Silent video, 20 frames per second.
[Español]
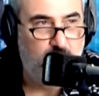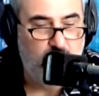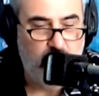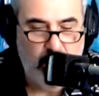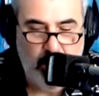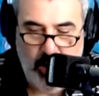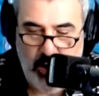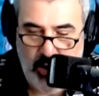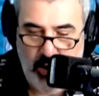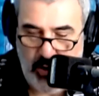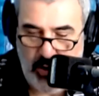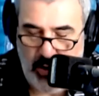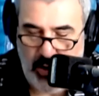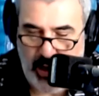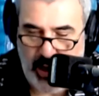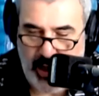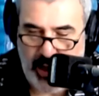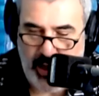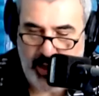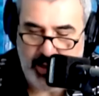no deja de
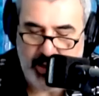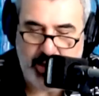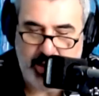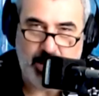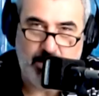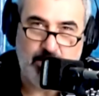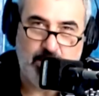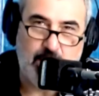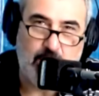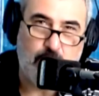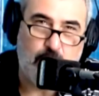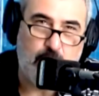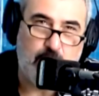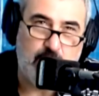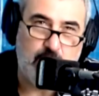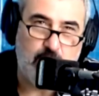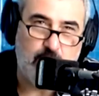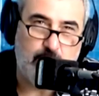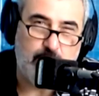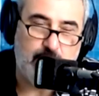ser también jueguito
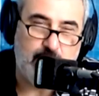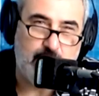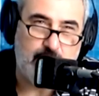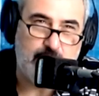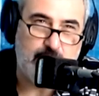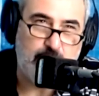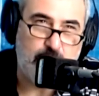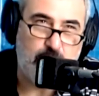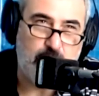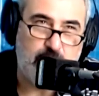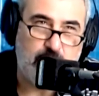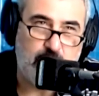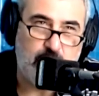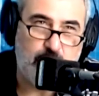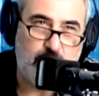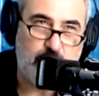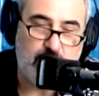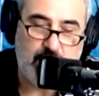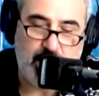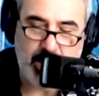para la tribuna, ¿no? porque hay
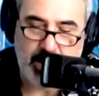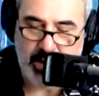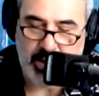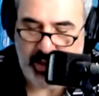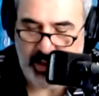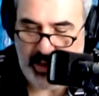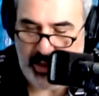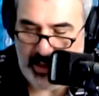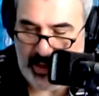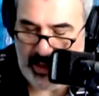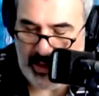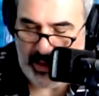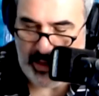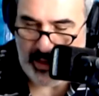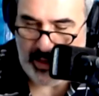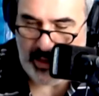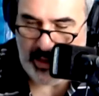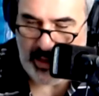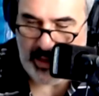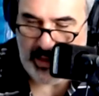gente que, que
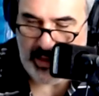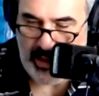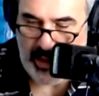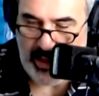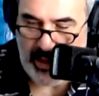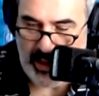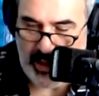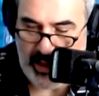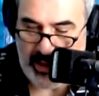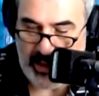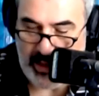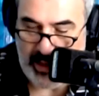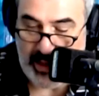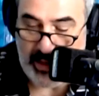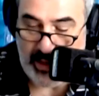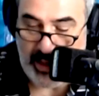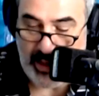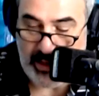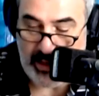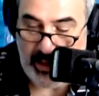entiende que, es
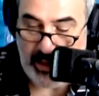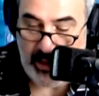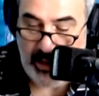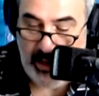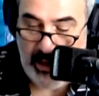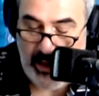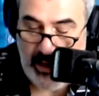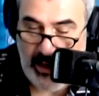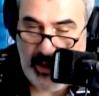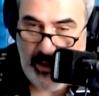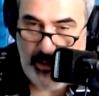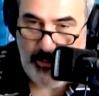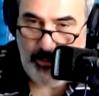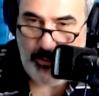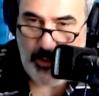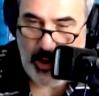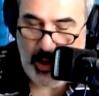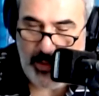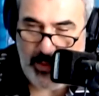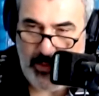así. Pero al
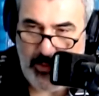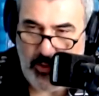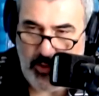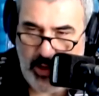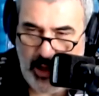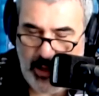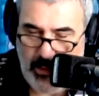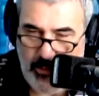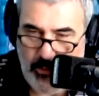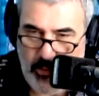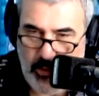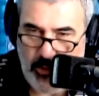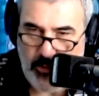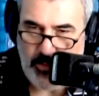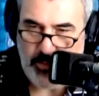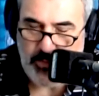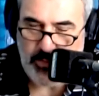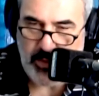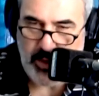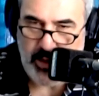mismo tiempo,
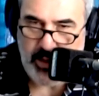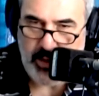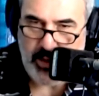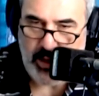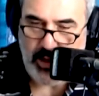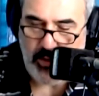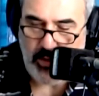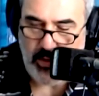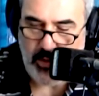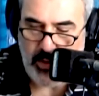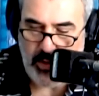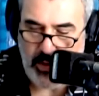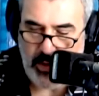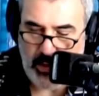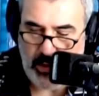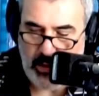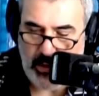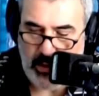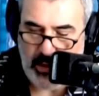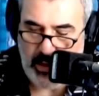digo,
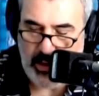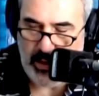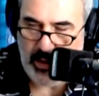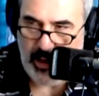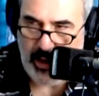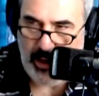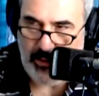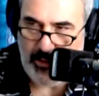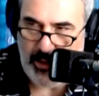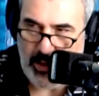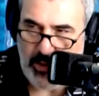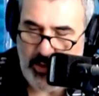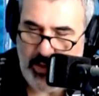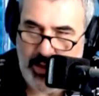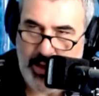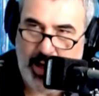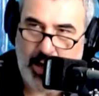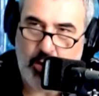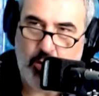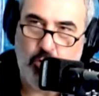eh, hablando de las
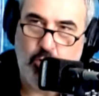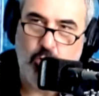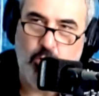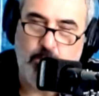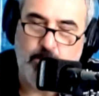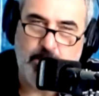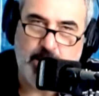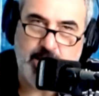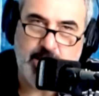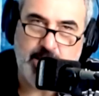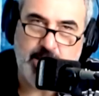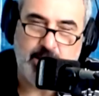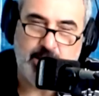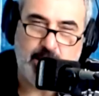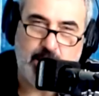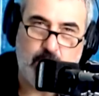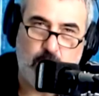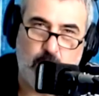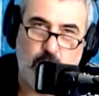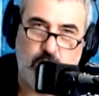culpas y las
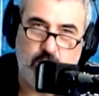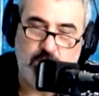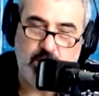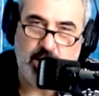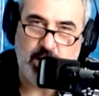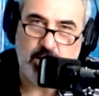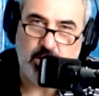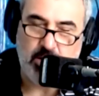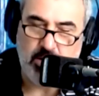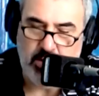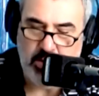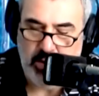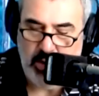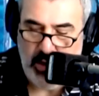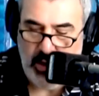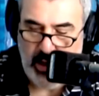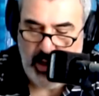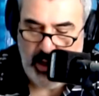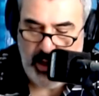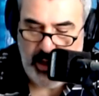excusas, ¿no?
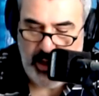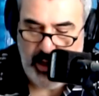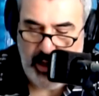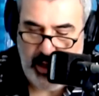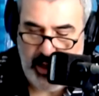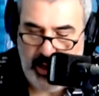Eh,